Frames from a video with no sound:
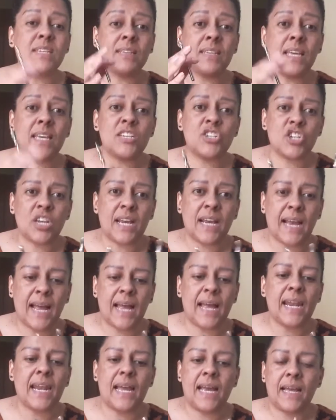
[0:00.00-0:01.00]
tem que
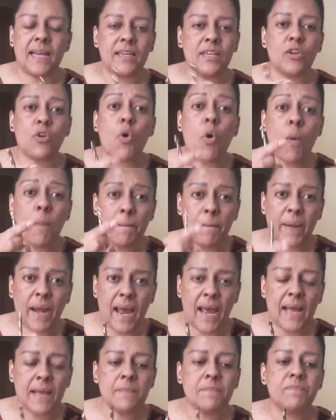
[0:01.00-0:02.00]
chegar lá e
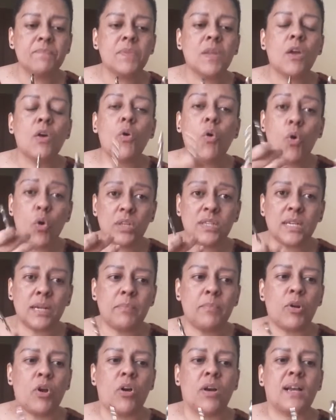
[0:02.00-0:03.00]
comprar
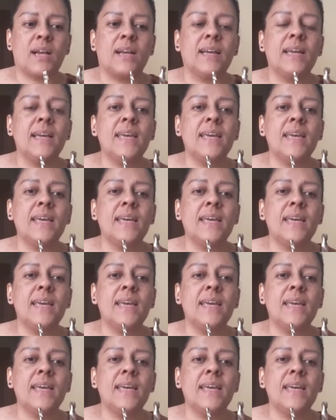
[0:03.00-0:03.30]
outra broca,